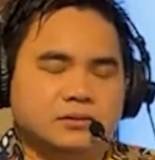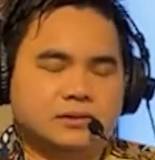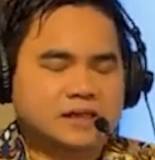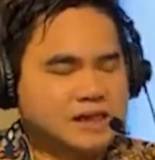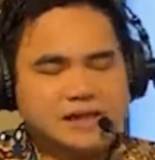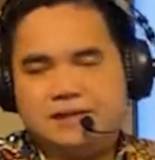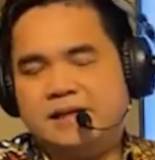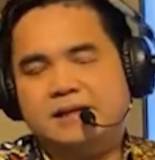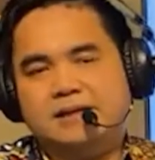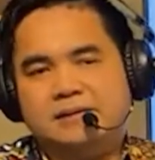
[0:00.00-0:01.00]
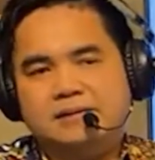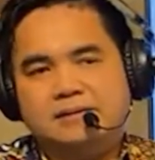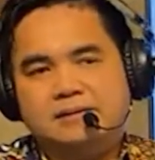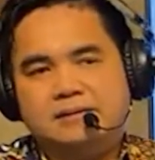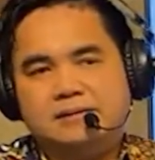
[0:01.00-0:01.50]
gì thì gì,
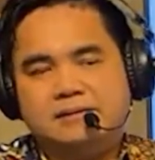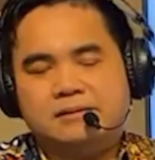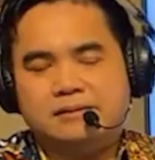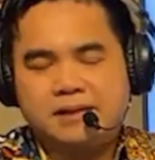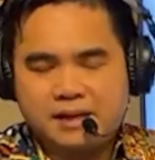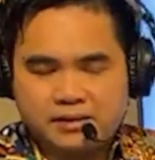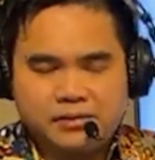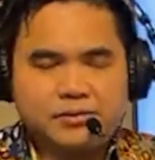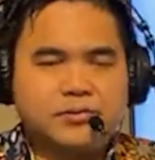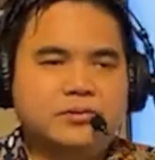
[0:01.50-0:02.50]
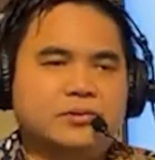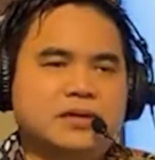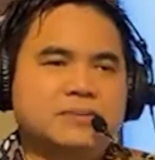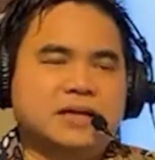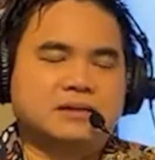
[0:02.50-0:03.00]
nếu
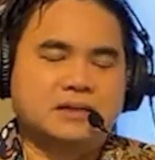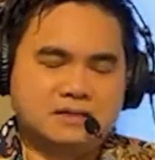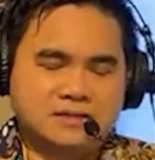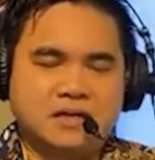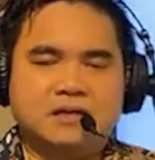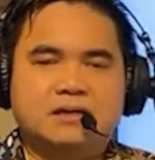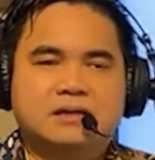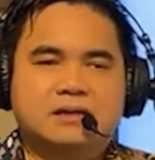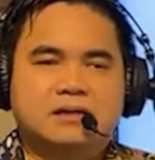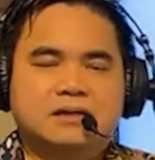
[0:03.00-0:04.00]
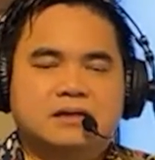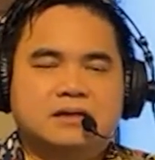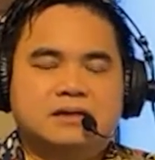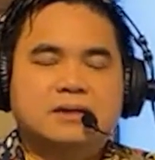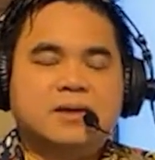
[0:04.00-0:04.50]
các bạn thực sự
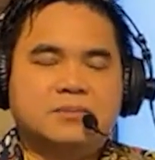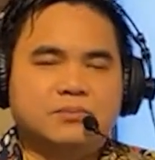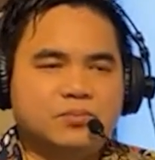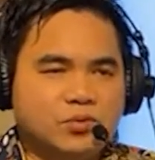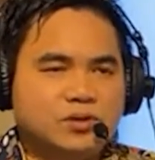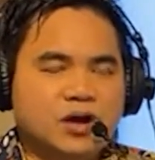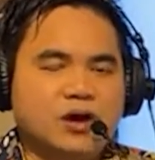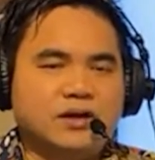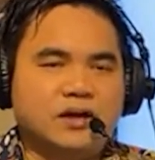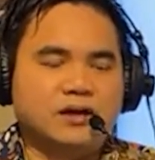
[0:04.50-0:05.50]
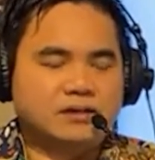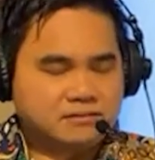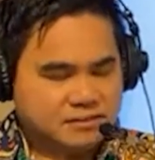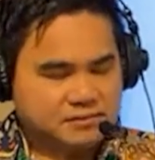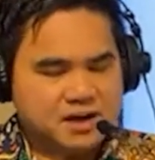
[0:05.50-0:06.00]
các bạn muốn coi nó
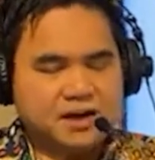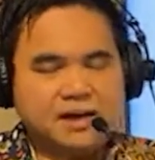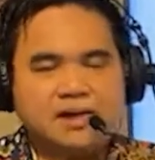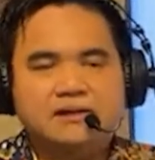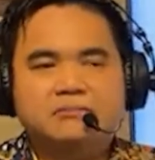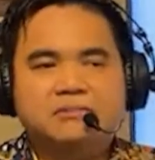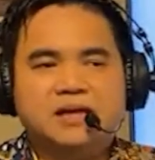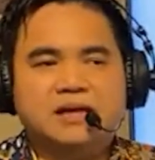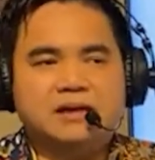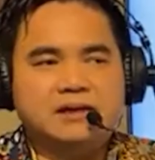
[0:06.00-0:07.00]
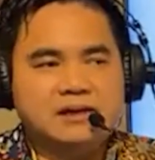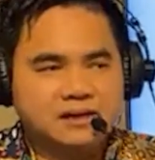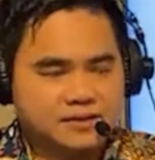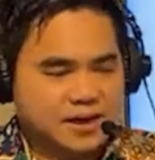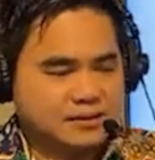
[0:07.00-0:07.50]
thì mời đến công ty.
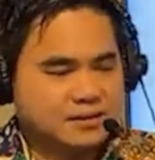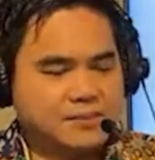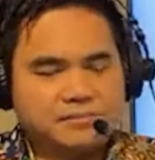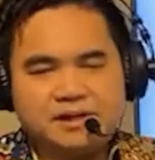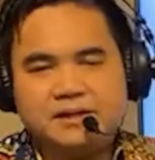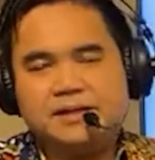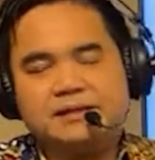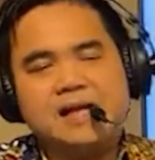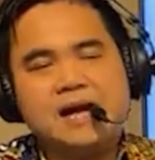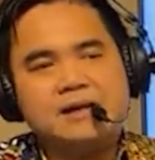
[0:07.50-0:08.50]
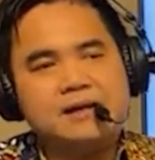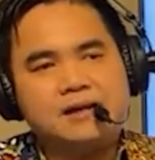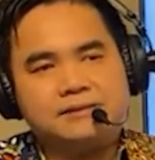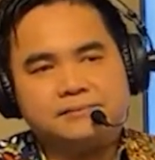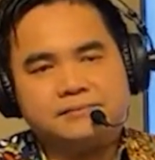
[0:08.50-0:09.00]
Các bạn cầm cái kiệt tác đó
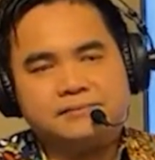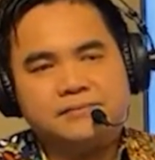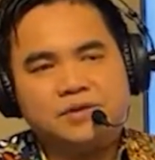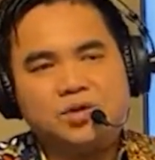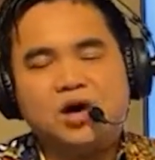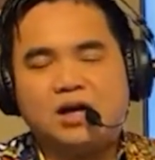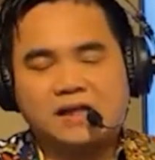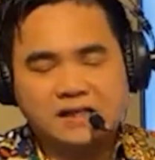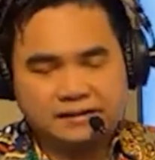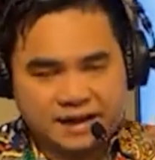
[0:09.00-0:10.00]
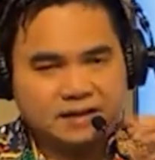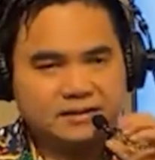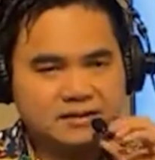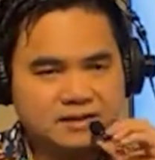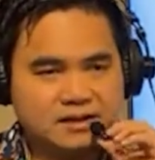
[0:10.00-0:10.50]
lên. Tôi gọi là kiệt tác
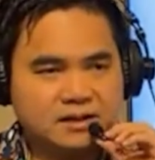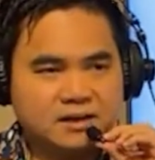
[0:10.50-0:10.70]
thực sự.